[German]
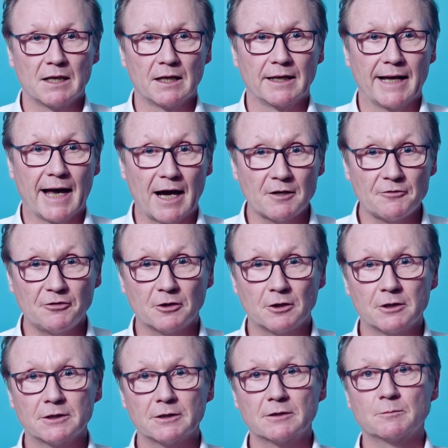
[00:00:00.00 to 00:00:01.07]

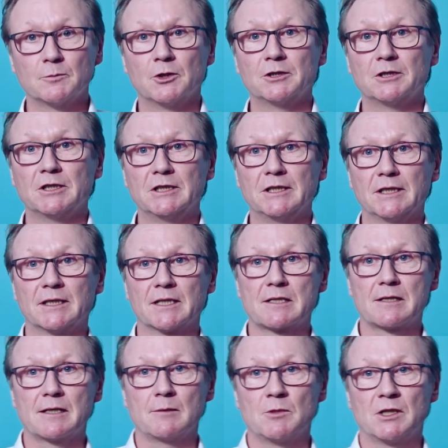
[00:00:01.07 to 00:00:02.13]
Nachfolgend möchte ich Ihnen das
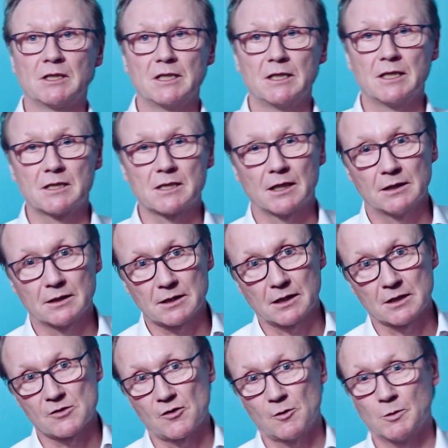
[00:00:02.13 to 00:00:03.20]
Thema digitale
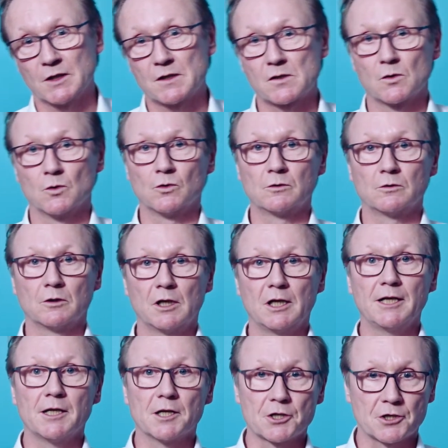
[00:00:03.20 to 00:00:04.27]
Transformation und
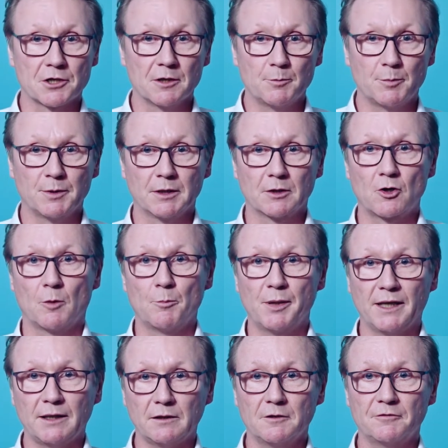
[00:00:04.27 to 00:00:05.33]
Leadership in
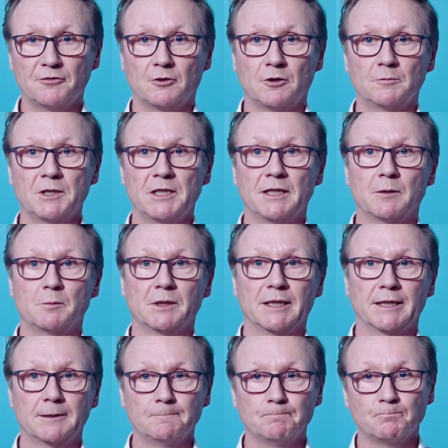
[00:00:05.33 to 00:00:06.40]
kompakter Form näher
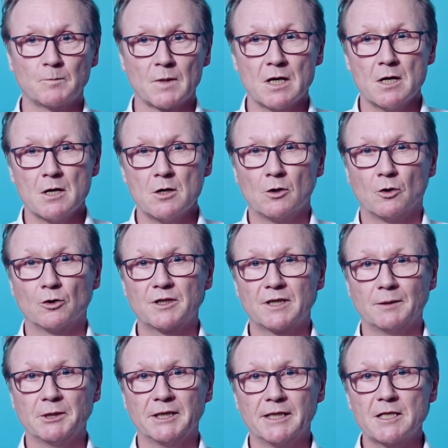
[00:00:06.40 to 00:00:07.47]
bringen – und
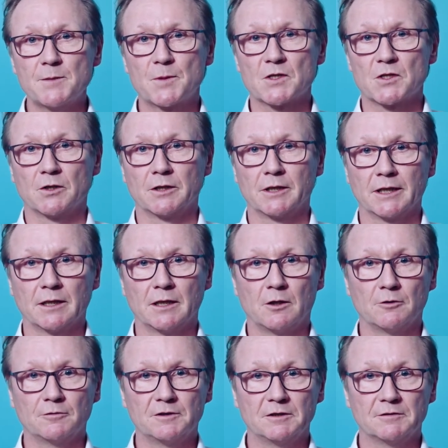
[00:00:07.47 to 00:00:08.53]
dabei insbesondere
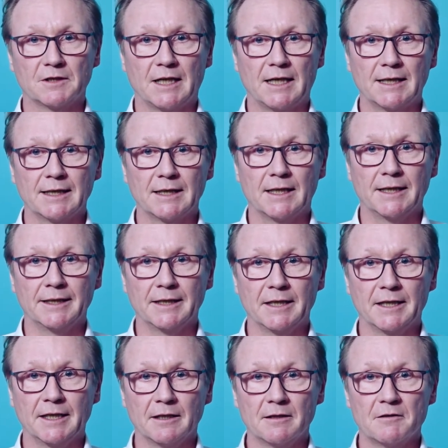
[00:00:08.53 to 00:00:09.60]
auf die Frage
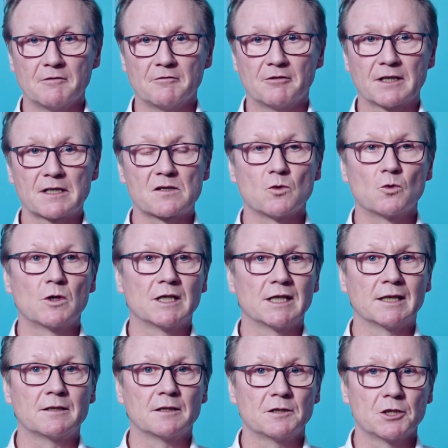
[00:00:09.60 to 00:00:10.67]
eingehen, was
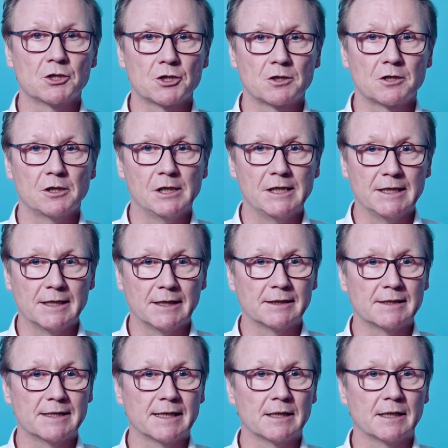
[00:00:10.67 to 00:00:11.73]
sogenannte Digital Leader
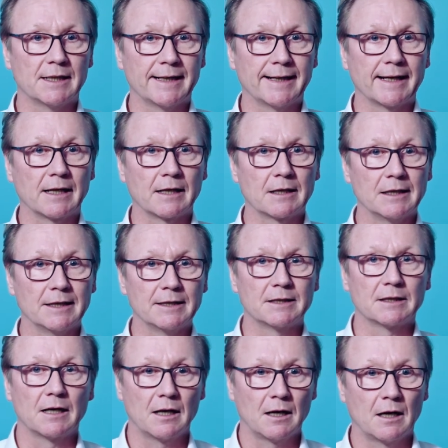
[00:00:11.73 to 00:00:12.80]
denn
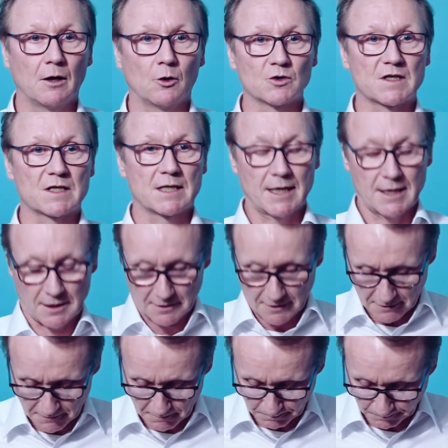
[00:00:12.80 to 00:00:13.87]
eigentlich
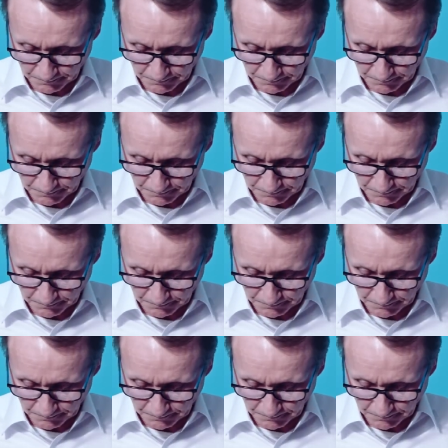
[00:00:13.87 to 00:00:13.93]
auszeichnet.